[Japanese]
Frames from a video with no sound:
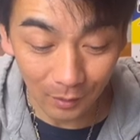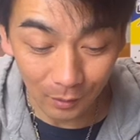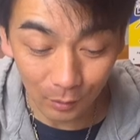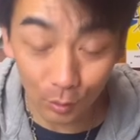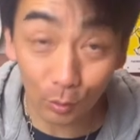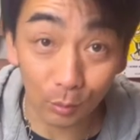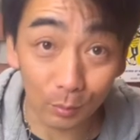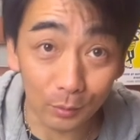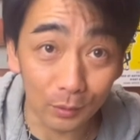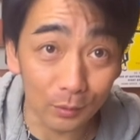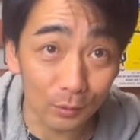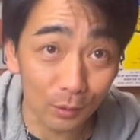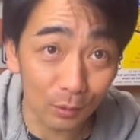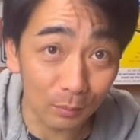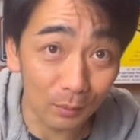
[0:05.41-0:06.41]
腰部、
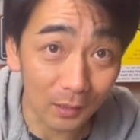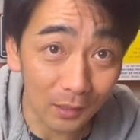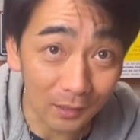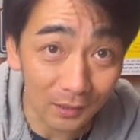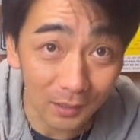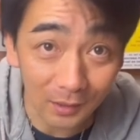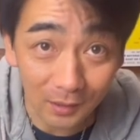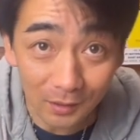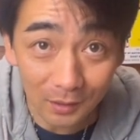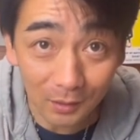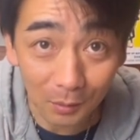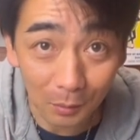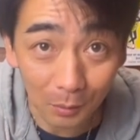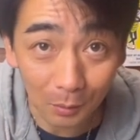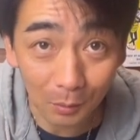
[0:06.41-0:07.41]
腰部完成です。
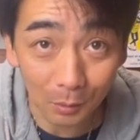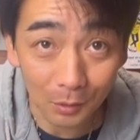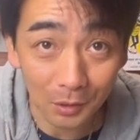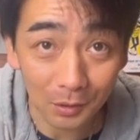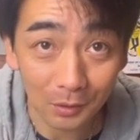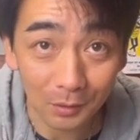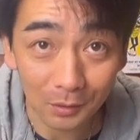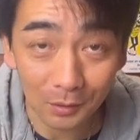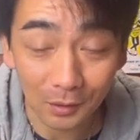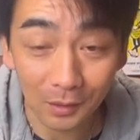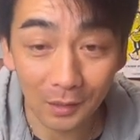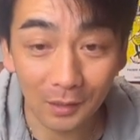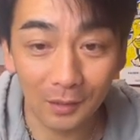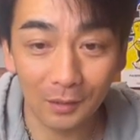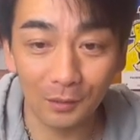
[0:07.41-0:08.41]
この腰の、
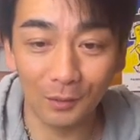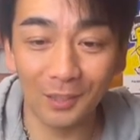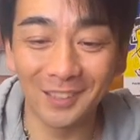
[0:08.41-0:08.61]
あの